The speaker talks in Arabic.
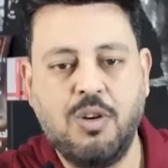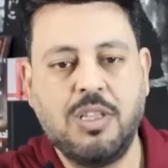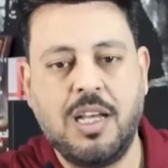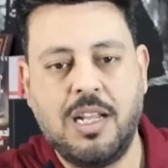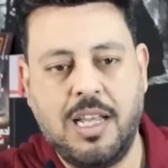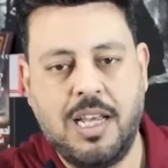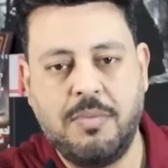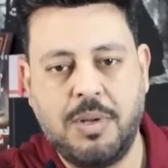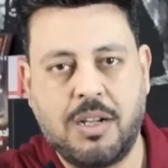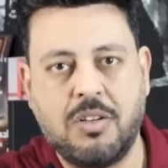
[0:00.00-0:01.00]
لو انت
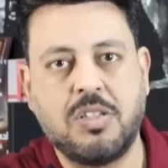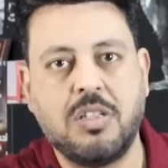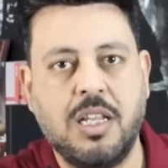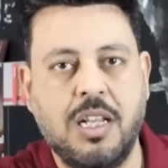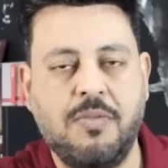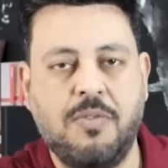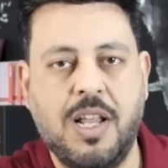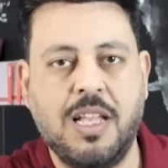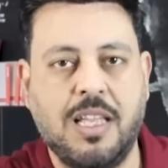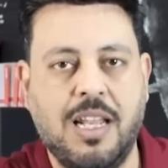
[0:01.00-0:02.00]
الان من قصه
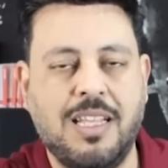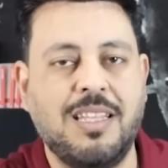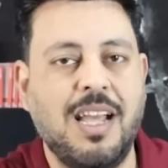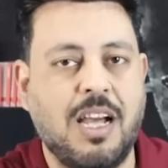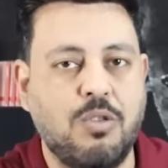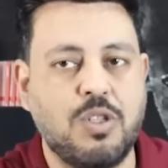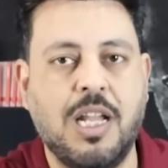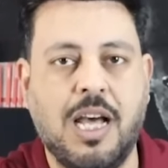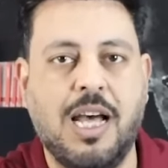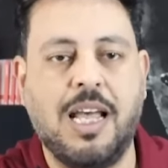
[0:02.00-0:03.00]
الانفلات الذي يحدث
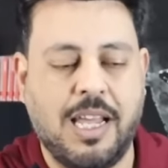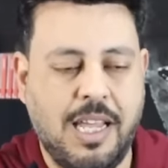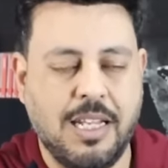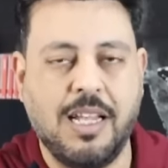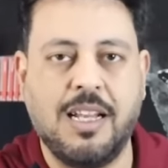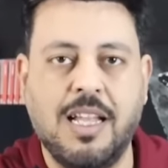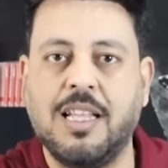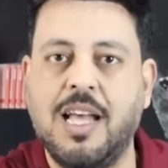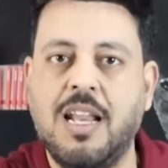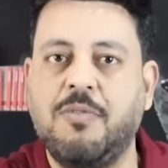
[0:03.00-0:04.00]
لا اكيد
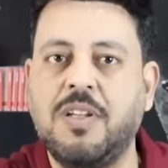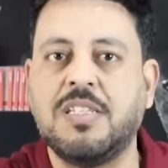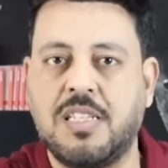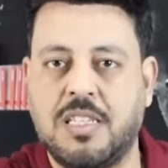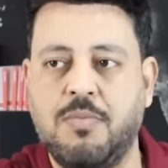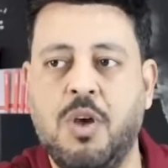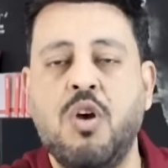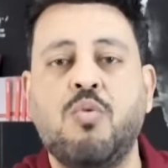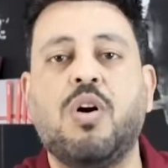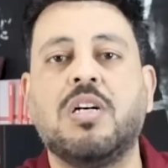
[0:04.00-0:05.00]
النادي الاهلي في سيستم
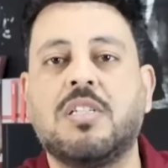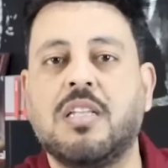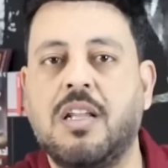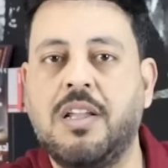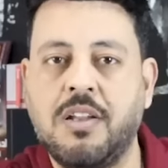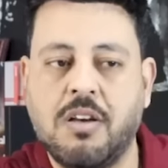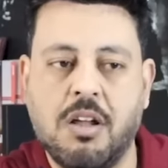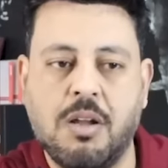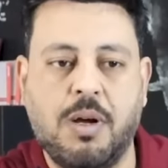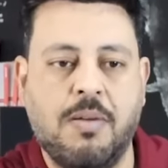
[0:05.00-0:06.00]
وخاصه ان
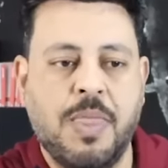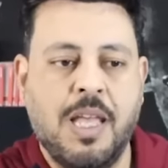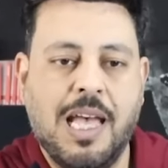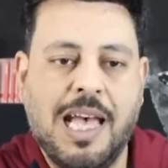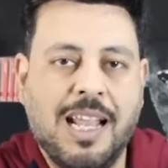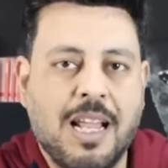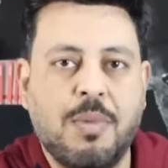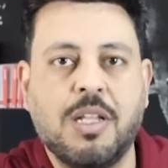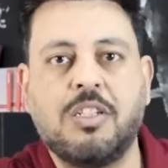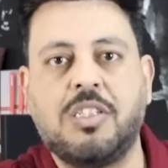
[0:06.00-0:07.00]
كهربا قال انا
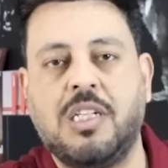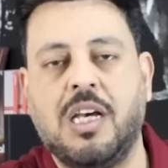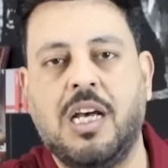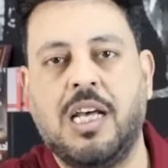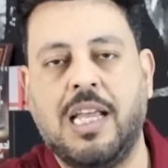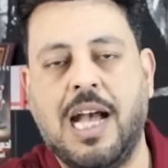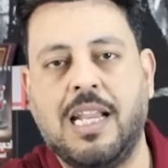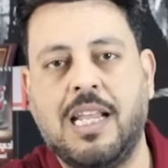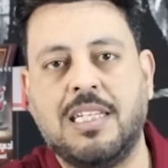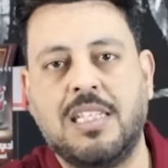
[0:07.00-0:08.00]
ما اقدرش آه،
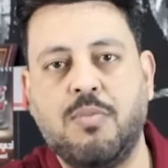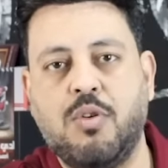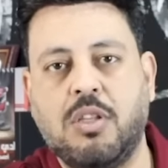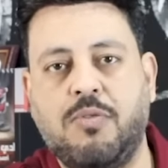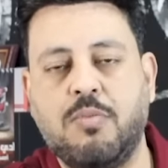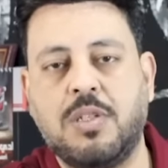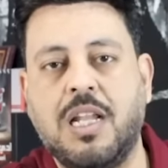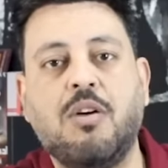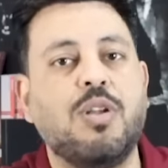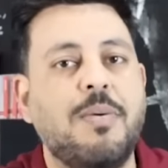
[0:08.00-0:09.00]
يعني اسيب اختي في يوم
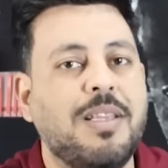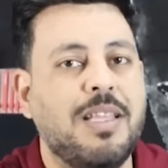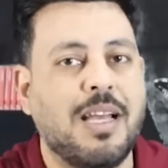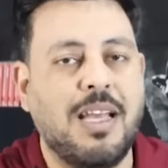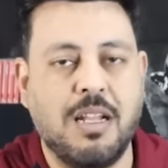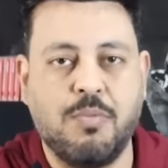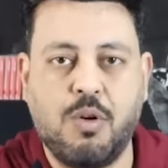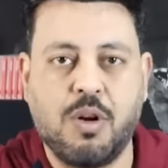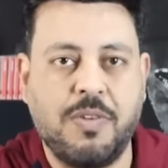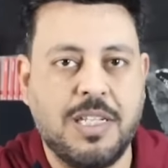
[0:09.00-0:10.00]
زي ده وده بالتاكيد
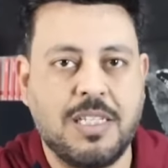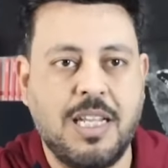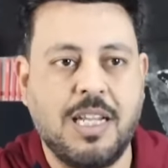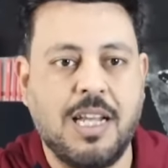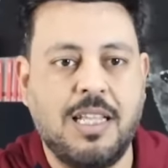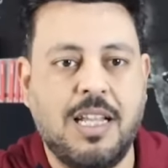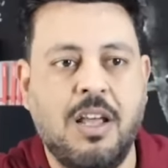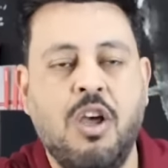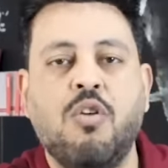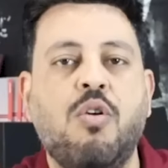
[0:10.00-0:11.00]
موقف انساني
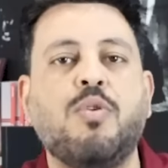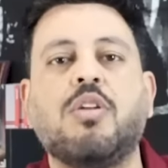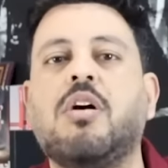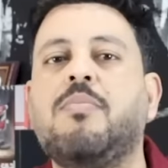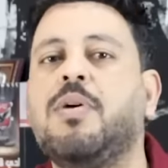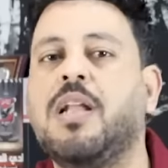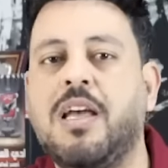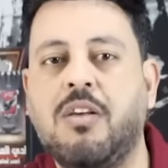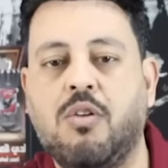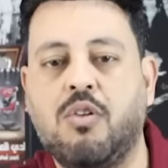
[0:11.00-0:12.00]
جدا ومتقبل
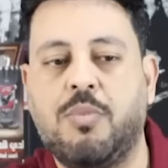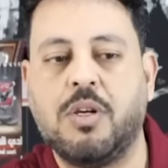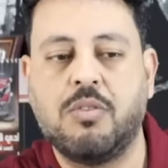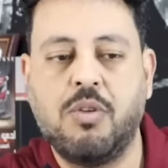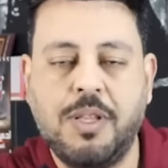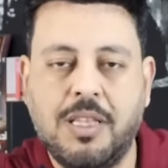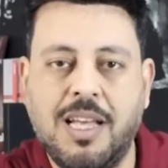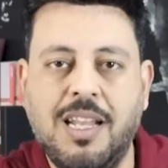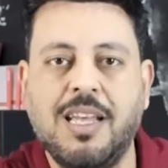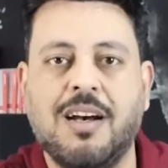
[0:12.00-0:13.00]
اي عقوبات
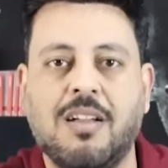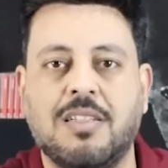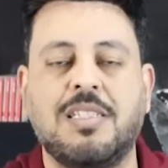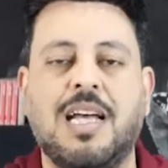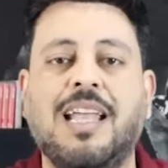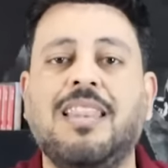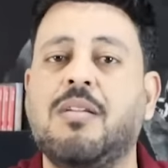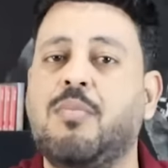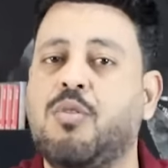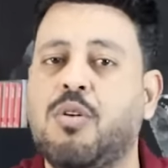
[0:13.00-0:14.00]
وبالتالي خلاص
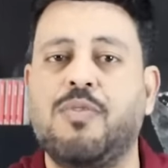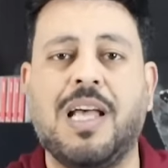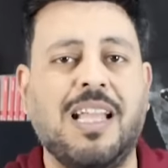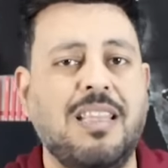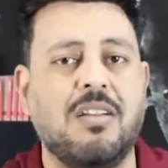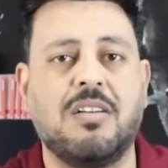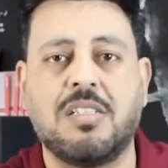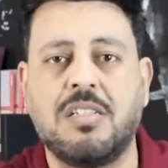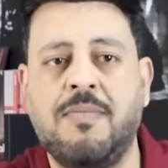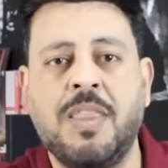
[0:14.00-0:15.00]
نعدي الموقف نعدي
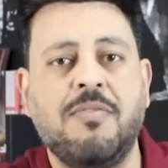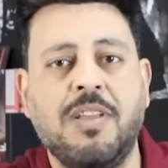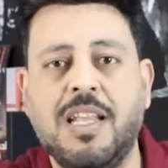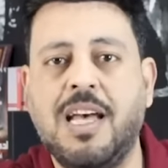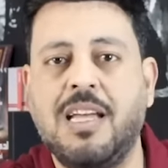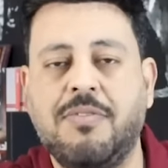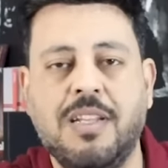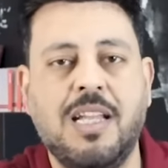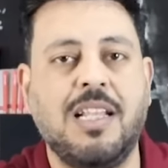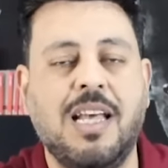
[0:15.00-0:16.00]
القصه في النهايه في
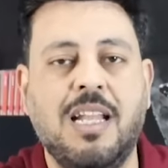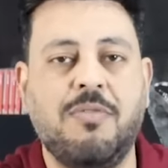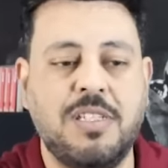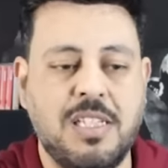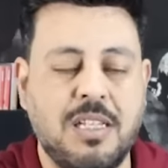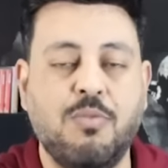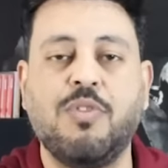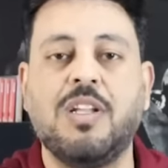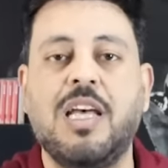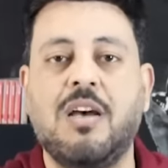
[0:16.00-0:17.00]
النادي الاهلي في سيستم
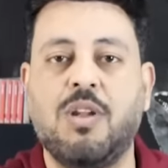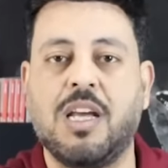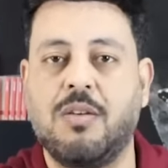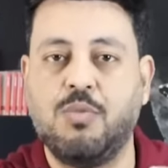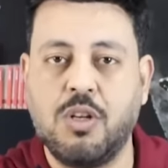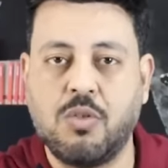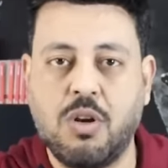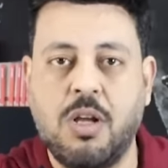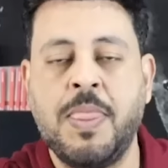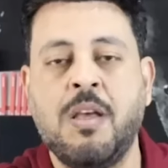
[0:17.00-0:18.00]
وفي النهايه هناك مدير
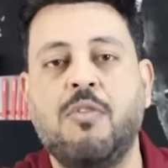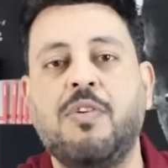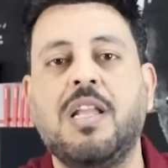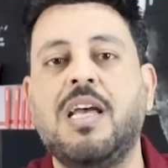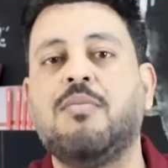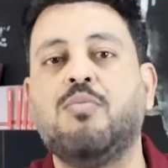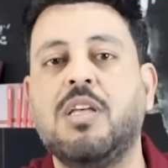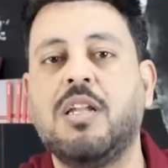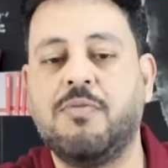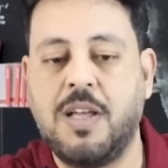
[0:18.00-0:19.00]
كره وفي النهايه
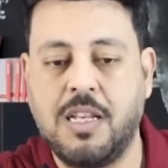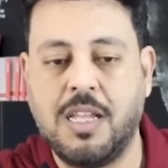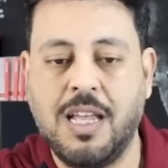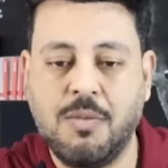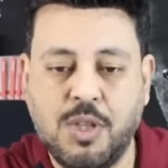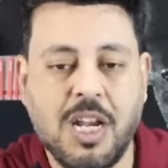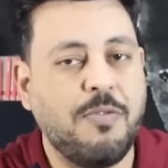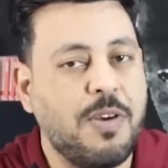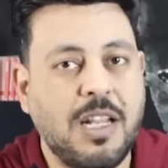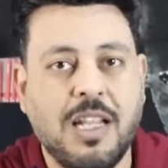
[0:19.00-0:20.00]
مدير فني المدير
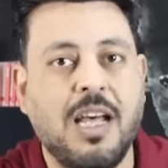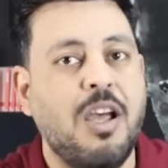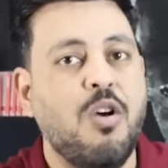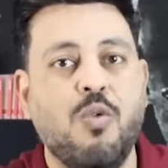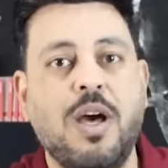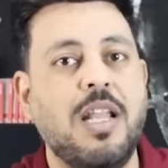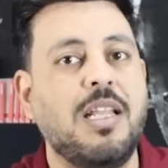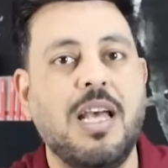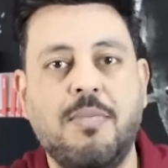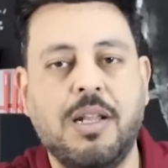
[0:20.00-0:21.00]
الفني ده
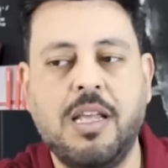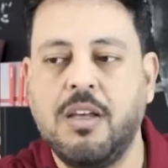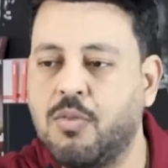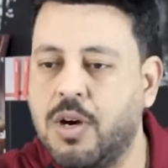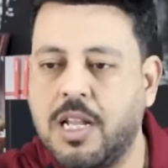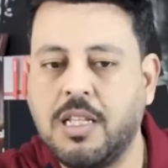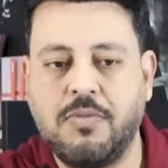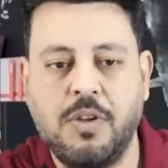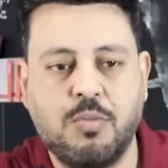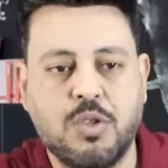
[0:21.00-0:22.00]
وارد يعمل ايه وارد
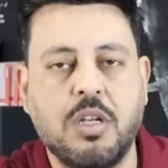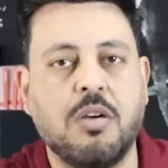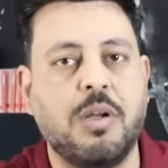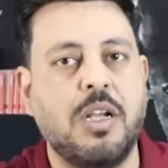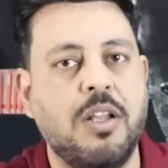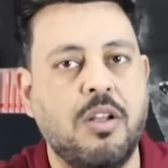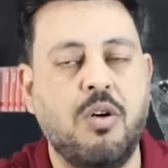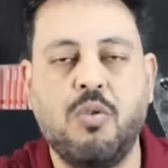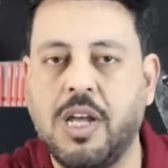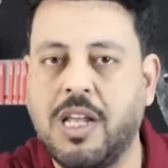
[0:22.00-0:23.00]
في المستقبل ان
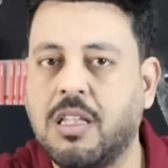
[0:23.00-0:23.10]
هو